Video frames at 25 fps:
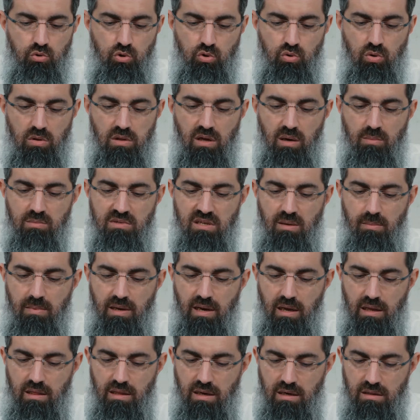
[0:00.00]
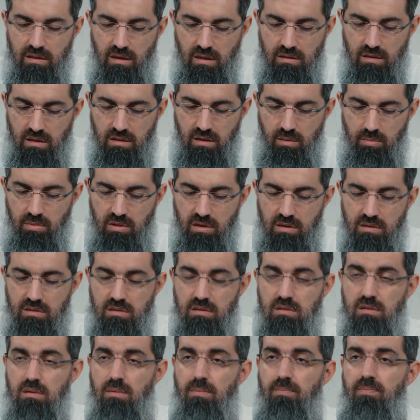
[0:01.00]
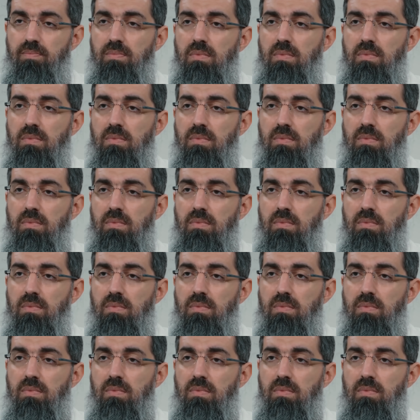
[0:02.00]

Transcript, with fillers: Çocuklarımıza melekleri de anlatabiliriz.